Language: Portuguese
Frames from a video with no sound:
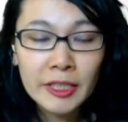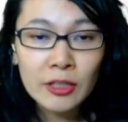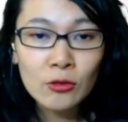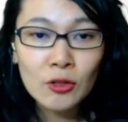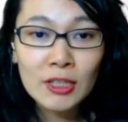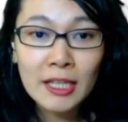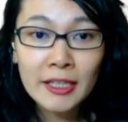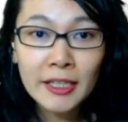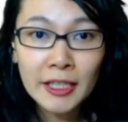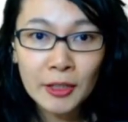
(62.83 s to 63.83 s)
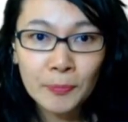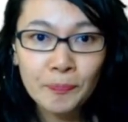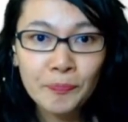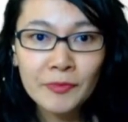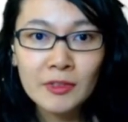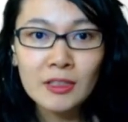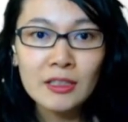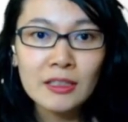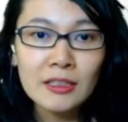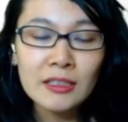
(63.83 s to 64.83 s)
aqui no nosso caderninho.
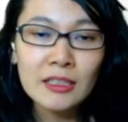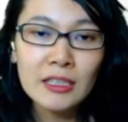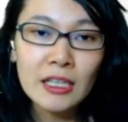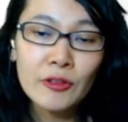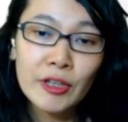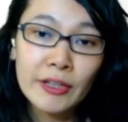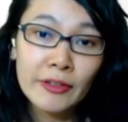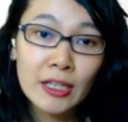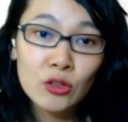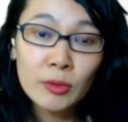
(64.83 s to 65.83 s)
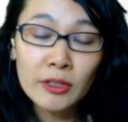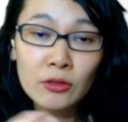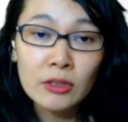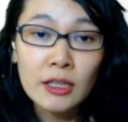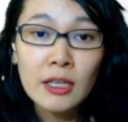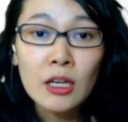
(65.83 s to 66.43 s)
E aí eu queria falar sobre isso, né?